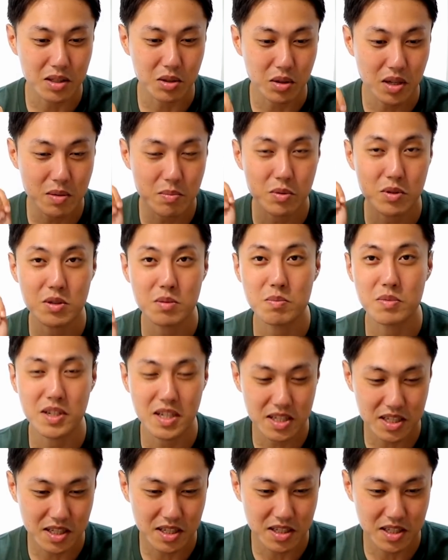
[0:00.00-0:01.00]
あと
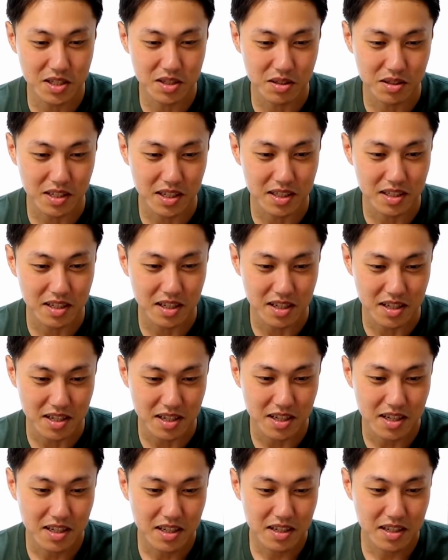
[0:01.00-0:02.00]
エポスプラチナディスクだった
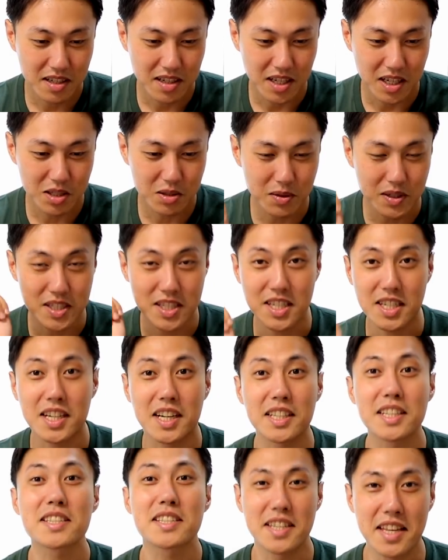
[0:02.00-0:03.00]
り、あとは実
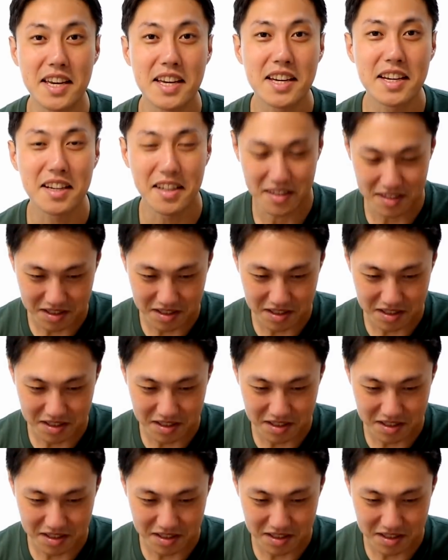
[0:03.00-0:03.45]
家ですね。